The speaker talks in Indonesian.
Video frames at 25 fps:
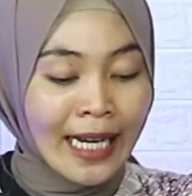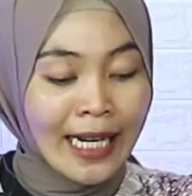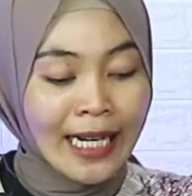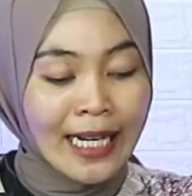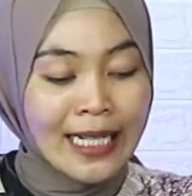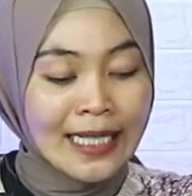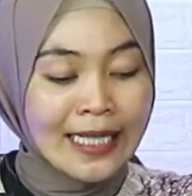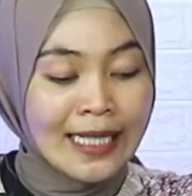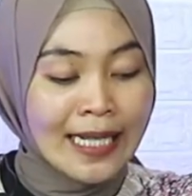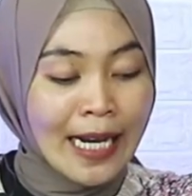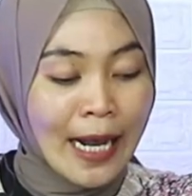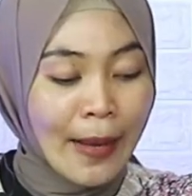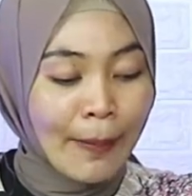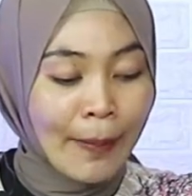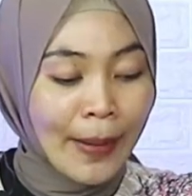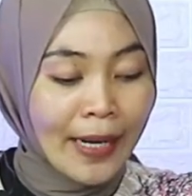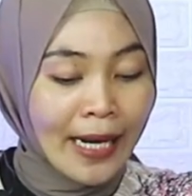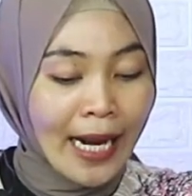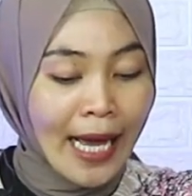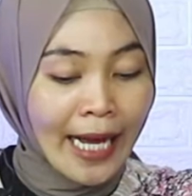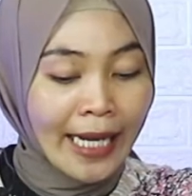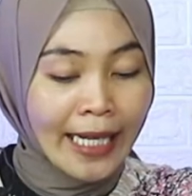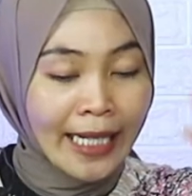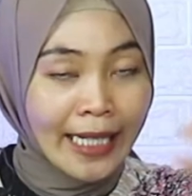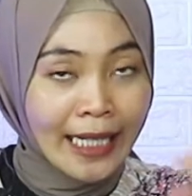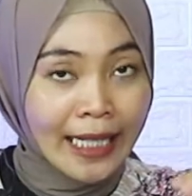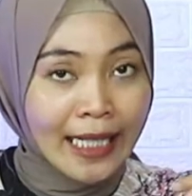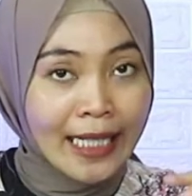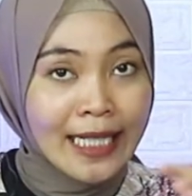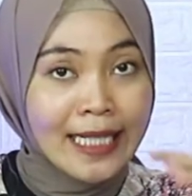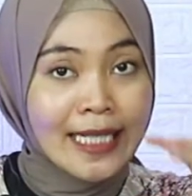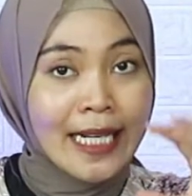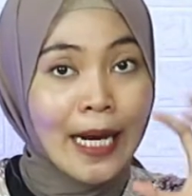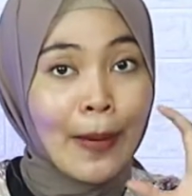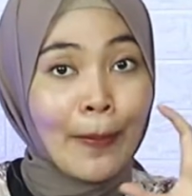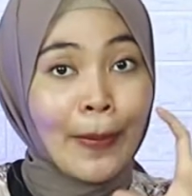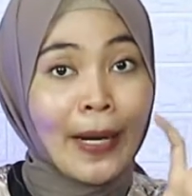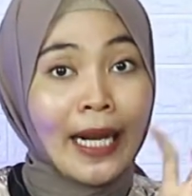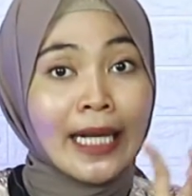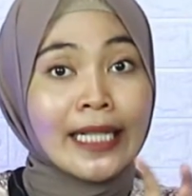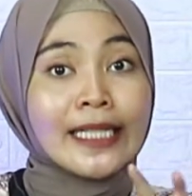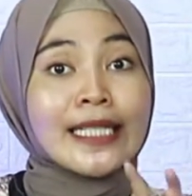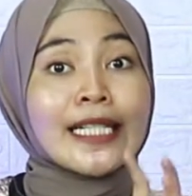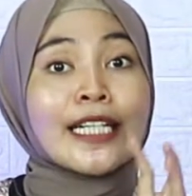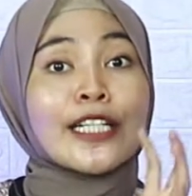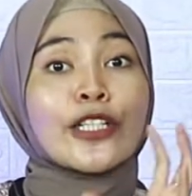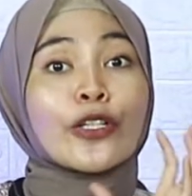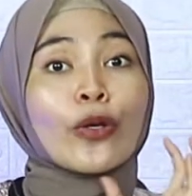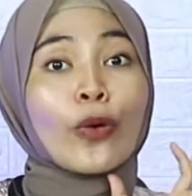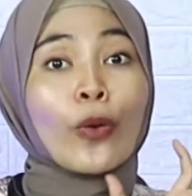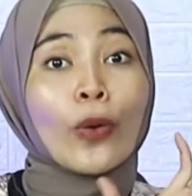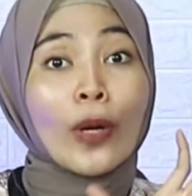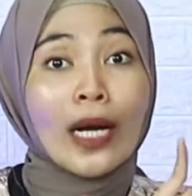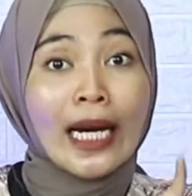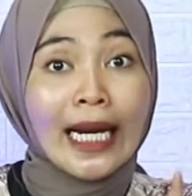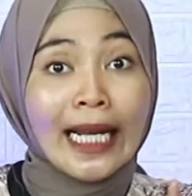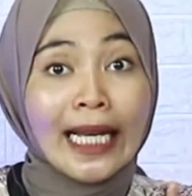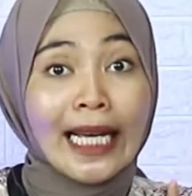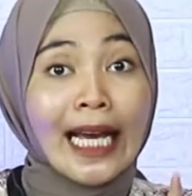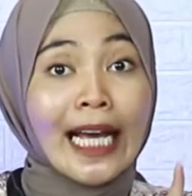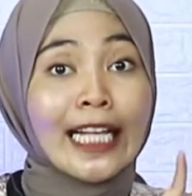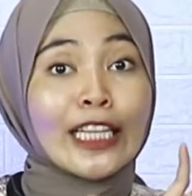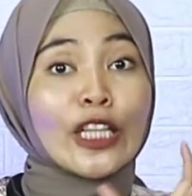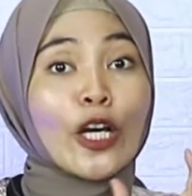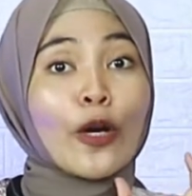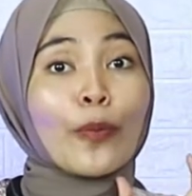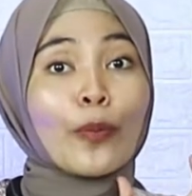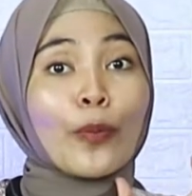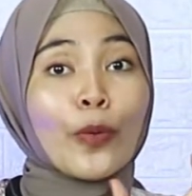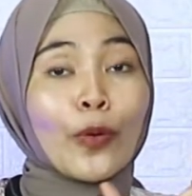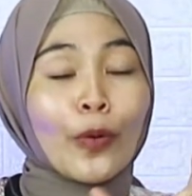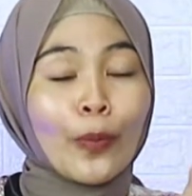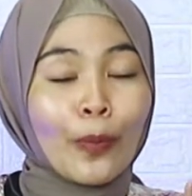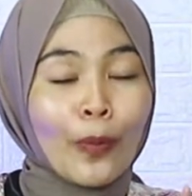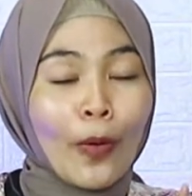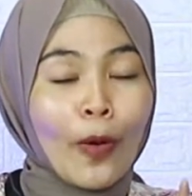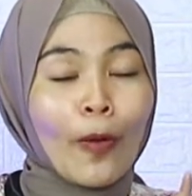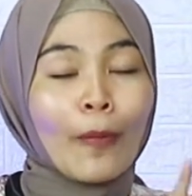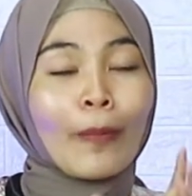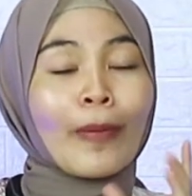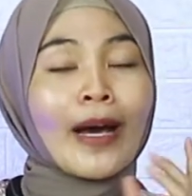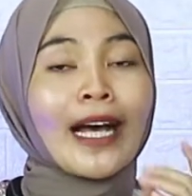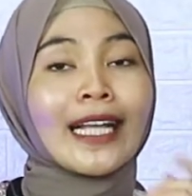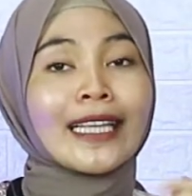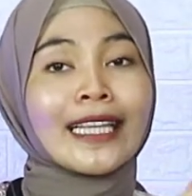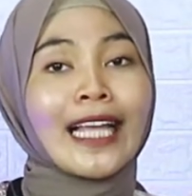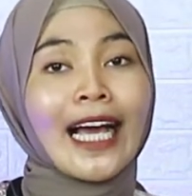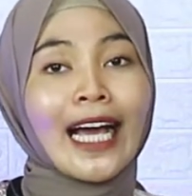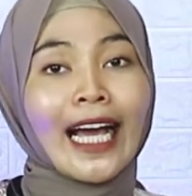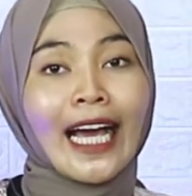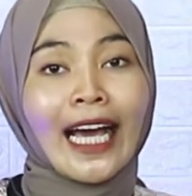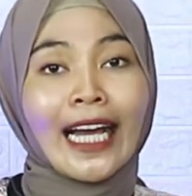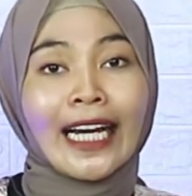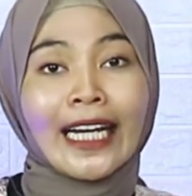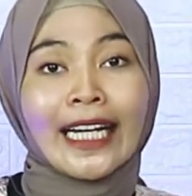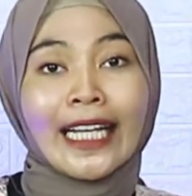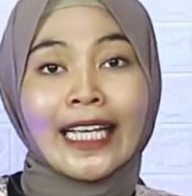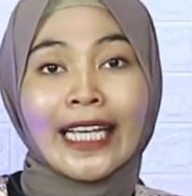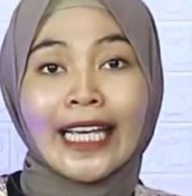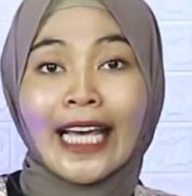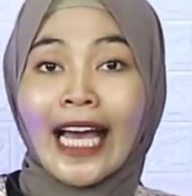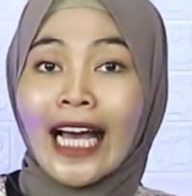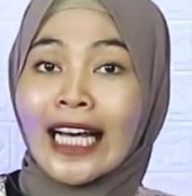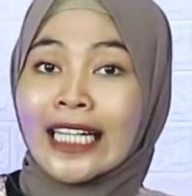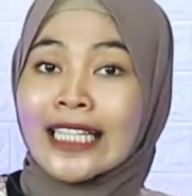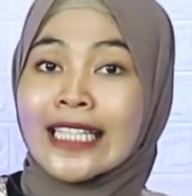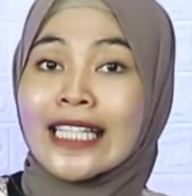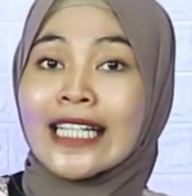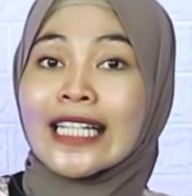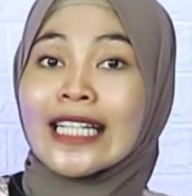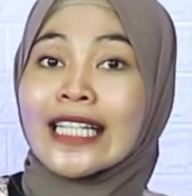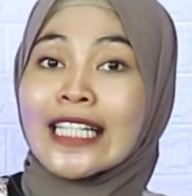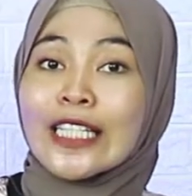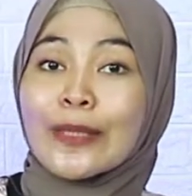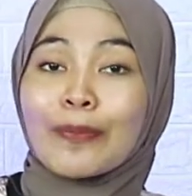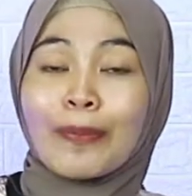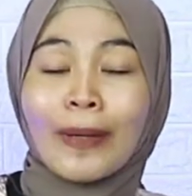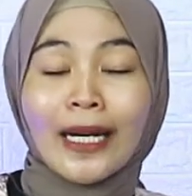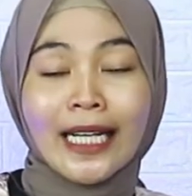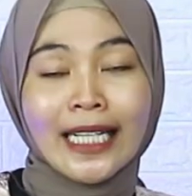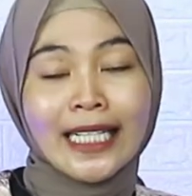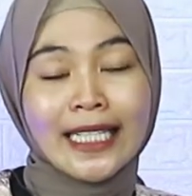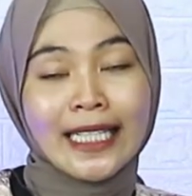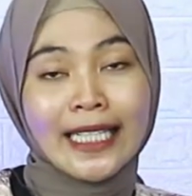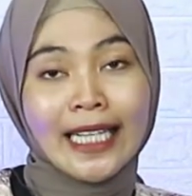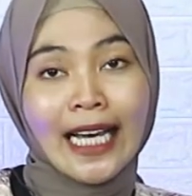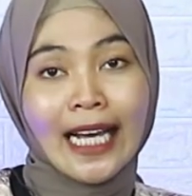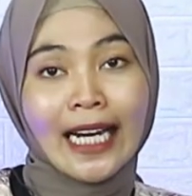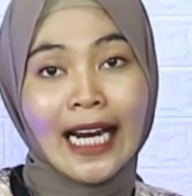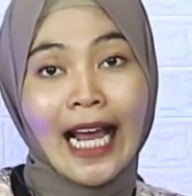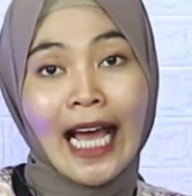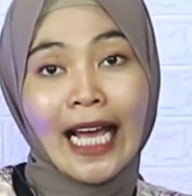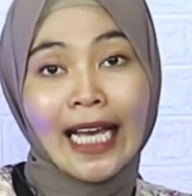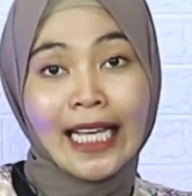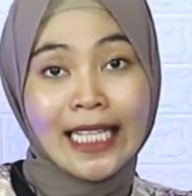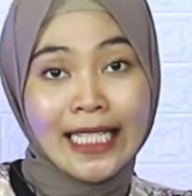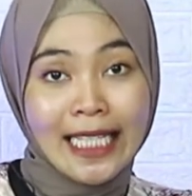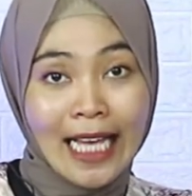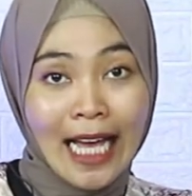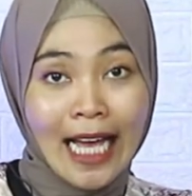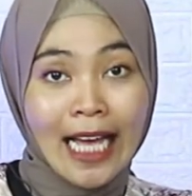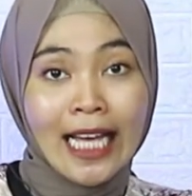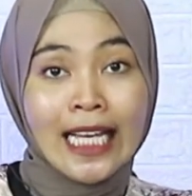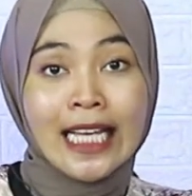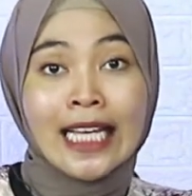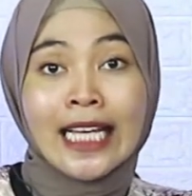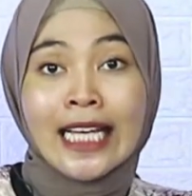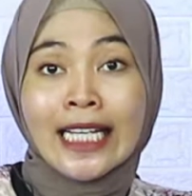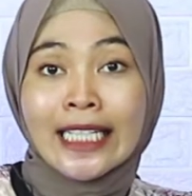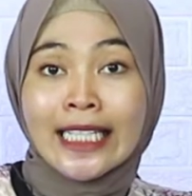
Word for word: karena senapan angin ini senapan angin jenis uklik ataupun pompa tangan yang jenis pengisian anginnya